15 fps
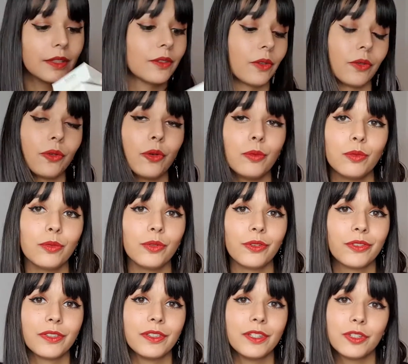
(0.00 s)
Ils sont trop bons
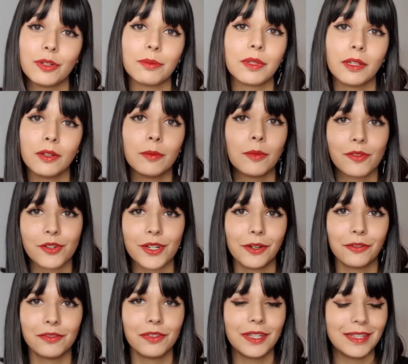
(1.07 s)
ceci dit, je vais peut-être le manger
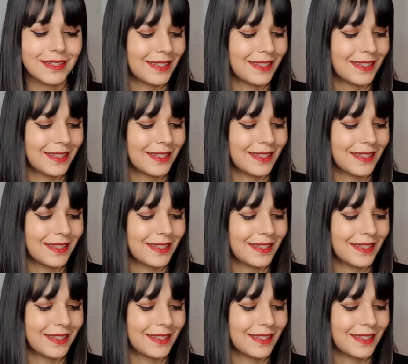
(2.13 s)
en fait.